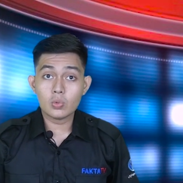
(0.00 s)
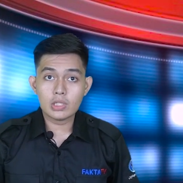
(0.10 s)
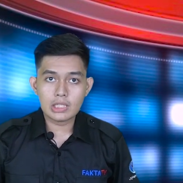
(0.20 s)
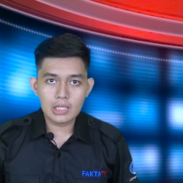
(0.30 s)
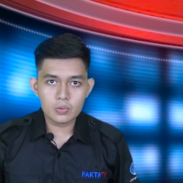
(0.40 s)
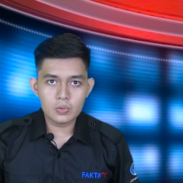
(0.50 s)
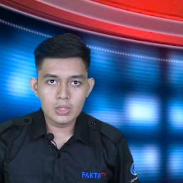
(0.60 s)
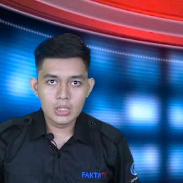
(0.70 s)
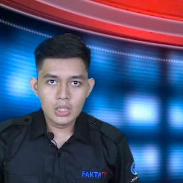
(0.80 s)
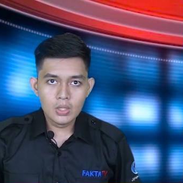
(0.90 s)
Juli
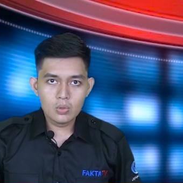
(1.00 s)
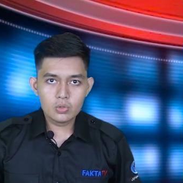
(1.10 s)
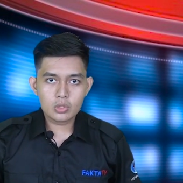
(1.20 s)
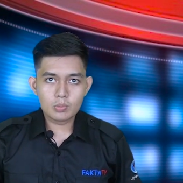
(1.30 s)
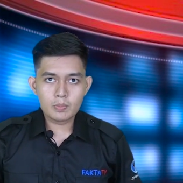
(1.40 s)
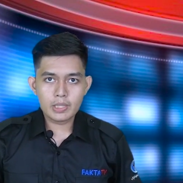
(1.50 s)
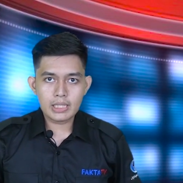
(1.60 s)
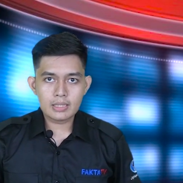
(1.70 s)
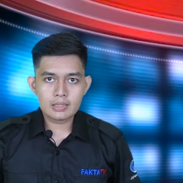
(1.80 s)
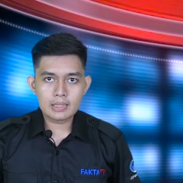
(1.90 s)
lalu untuk
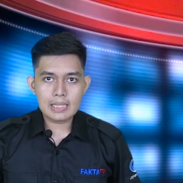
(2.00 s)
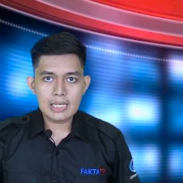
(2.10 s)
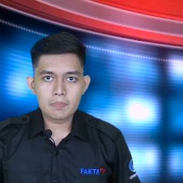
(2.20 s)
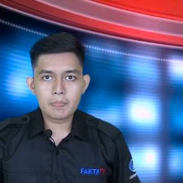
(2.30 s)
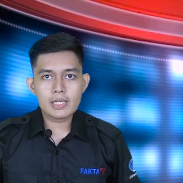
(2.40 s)
memberikan keterangan